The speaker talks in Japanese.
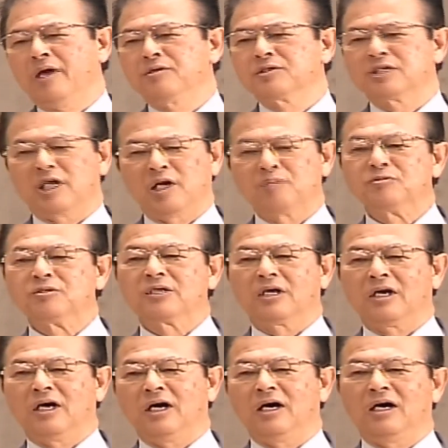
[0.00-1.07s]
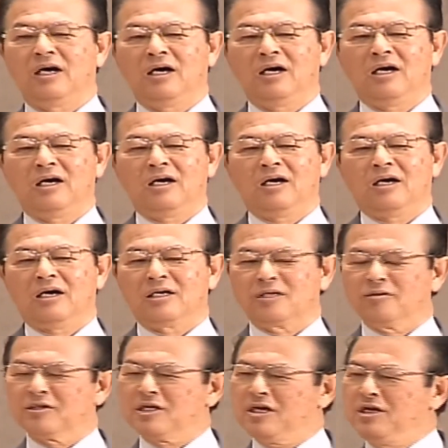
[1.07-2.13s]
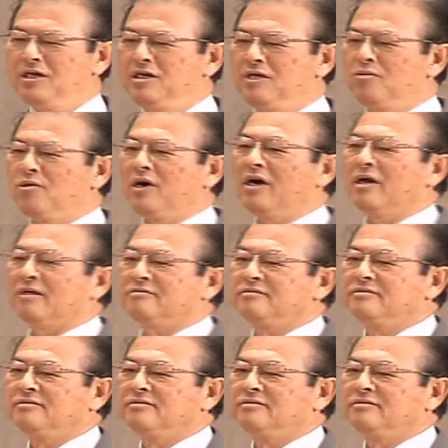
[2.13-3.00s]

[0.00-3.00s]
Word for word: エルサレムからあるいは敵に追われ